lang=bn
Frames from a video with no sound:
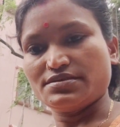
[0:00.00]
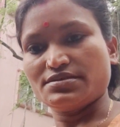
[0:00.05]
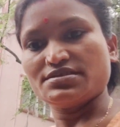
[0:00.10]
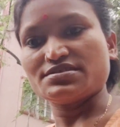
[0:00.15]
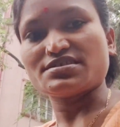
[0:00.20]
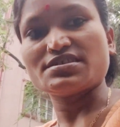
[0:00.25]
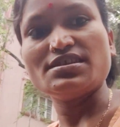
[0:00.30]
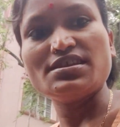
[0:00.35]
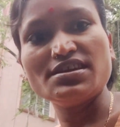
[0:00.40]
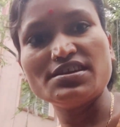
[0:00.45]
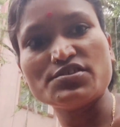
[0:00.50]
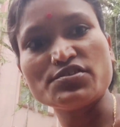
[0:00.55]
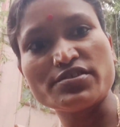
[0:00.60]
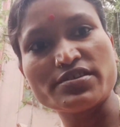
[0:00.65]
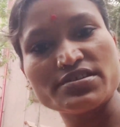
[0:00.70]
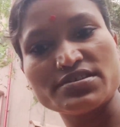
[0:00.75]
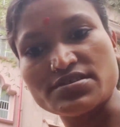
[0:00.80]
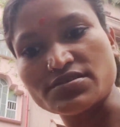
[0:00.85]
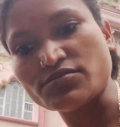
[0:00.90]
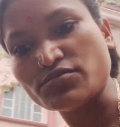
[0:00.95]
আজকে লেট হয়ে
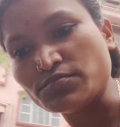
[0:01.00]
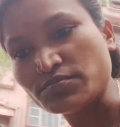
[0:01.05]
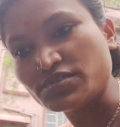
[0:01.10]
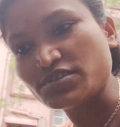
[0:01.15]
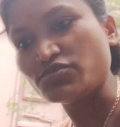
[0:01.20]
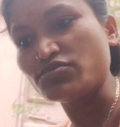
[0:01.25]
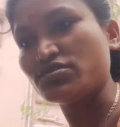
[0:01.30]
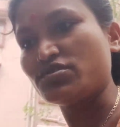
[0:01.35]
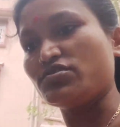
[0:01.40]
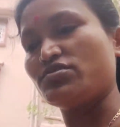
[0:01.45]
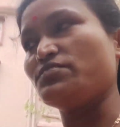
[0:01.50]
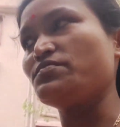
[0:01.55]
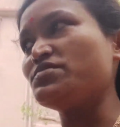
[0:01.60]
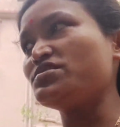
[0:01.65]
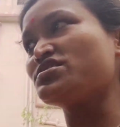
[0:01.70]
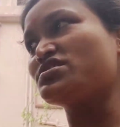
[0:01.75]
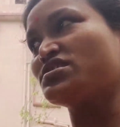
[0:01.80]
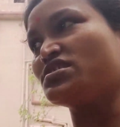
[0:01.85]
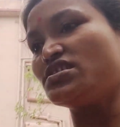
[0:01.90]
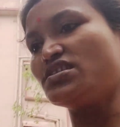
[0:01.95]
গেছে ঘুরতে ঘুরতে
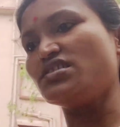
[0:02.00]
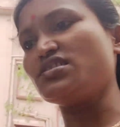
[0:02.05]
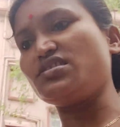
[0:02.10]
বৃষ্টি